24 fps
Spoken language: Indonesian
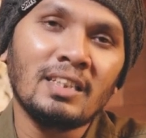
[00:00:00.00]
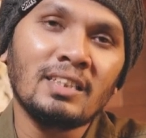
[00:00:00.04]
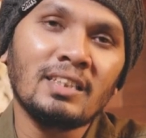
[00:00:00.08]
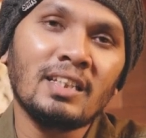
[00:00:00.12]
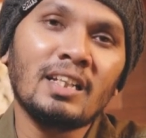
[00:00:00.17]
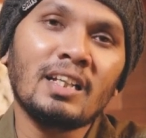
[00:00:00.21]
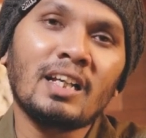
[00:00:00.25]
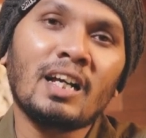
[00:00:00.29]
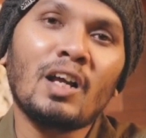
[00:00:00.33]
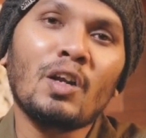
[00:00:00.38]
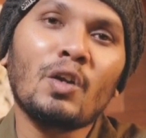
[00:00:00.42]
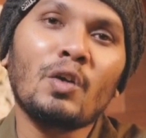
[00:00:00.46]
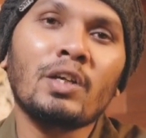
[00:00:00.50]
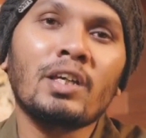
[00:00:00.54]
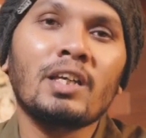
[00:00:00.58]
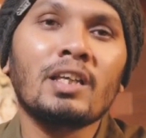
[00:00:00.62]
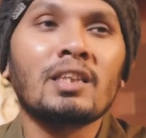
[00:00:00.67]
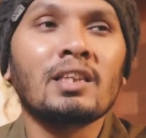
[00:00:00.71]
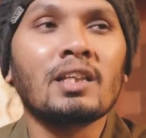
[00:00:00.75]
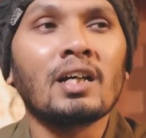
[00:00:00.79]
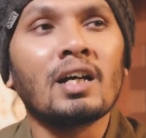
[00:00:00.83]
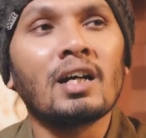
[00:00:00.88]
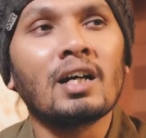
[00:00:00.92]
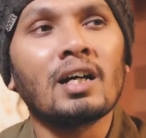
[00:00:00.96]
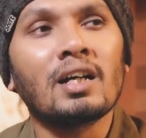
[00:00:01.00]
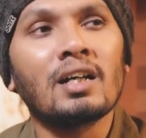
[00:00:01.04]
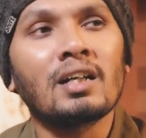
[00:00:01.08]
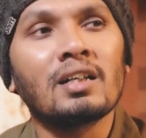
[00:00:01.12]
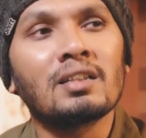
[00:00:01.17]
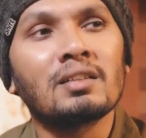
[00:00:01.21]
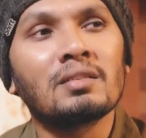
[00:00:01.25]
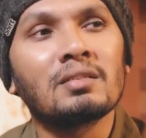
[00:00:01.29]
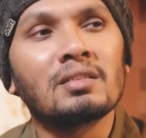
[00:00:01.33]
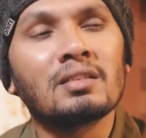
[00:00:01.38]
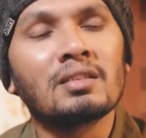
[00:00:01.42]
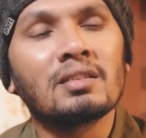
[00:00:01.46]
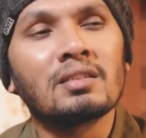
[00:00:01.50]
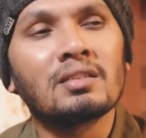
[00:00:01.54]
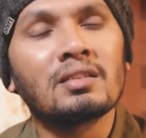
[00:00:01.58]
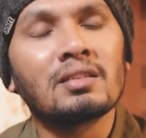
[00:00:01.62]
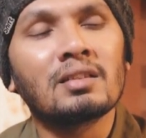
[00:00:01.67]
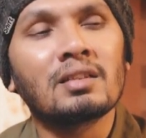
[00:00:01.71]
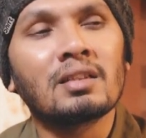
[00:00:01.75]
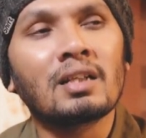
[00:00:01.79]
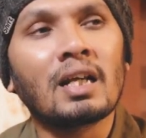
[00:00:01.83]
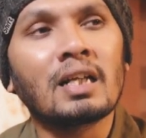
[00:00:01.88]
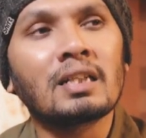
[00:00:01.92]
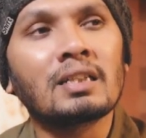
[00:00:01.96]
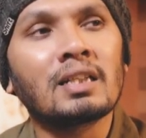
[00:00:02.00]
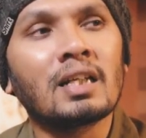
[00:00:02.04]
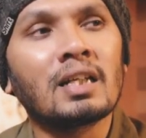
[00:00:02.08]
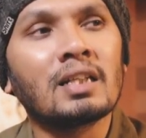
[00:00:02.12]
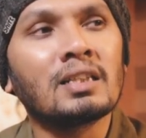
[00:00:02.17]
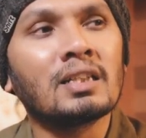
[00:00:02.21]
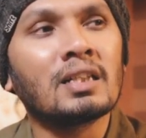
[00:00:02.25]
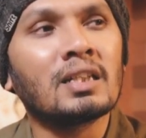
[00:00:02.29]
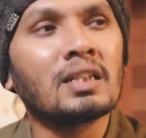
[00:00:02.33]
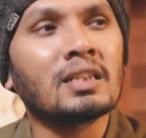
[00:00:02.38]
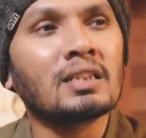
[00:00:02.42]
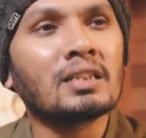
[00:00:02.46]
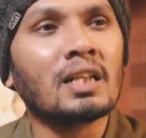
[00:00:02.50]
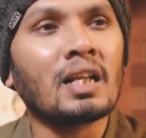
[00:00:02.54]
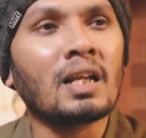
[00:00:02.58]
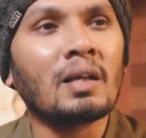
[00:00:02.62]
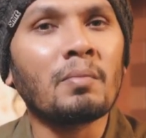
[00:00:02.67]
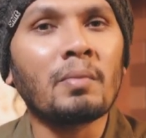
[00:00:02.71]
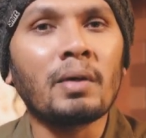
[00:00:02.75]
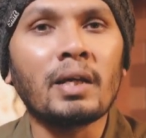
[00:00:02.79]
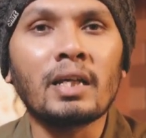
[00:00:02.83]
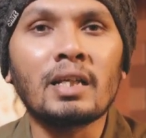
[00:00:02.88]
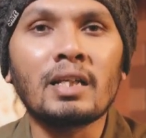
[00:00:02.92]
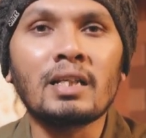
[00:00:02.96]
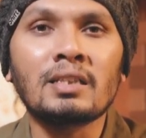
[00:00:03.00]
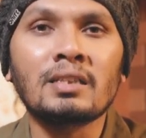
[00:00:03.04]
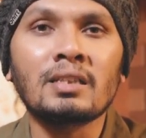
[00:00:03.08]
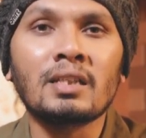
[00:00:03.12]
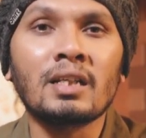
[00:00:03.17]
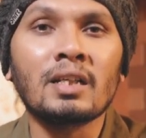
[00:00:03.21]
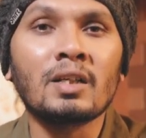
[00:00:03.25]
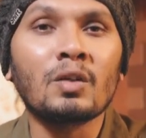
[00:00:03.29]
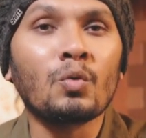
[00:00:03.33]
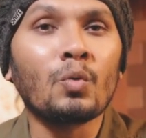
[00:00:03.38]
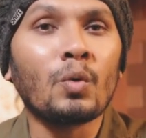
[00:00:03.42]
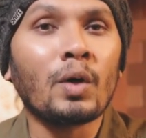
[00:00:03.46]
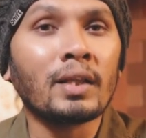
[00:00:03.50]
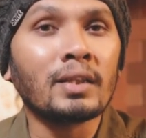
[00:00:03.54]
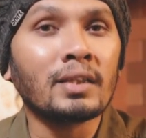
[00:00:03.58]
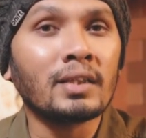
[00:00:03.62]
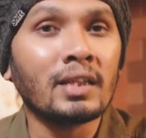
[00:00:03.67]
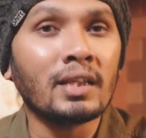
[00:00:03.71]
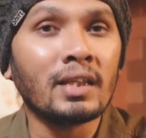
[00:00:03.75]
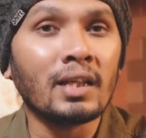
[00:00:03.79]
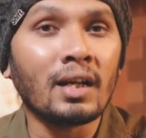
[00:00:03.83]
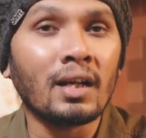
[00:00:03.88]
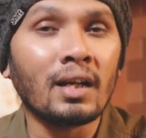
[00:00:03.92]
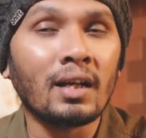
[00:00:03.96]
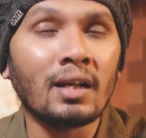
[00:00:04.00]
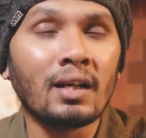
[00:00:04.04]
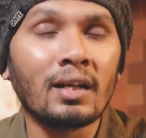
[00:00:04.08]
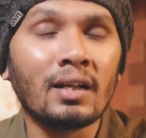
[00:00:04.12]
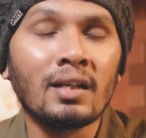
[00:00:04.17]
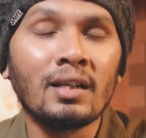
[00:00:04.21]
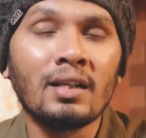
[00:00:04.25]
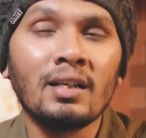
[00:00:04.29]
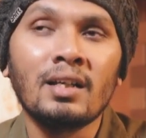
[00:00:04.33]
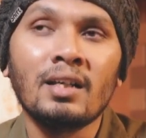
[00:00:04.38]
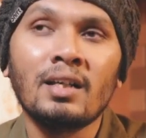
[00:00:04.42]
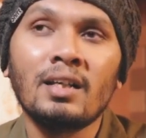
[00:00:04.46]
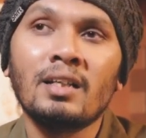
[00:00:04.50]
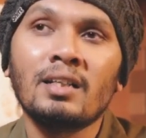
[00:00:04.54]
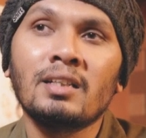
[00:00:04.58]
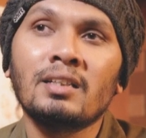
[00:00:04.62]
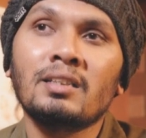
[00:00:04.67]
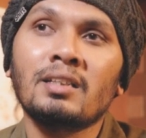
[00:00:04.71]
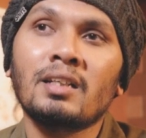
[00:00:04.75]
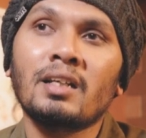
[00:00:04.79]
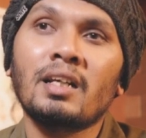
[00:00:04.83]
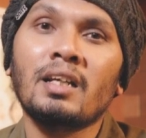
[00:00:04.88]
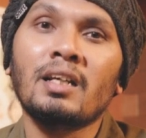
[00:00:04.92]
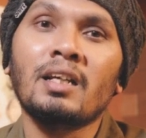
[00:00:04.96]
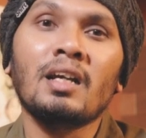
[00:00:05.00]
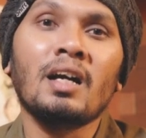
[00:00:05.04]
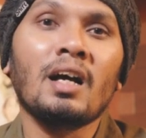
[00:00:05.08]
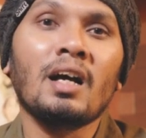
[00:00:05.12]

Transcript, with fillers: Jadi kalau kita rasanya selama ini sering khawatir, sering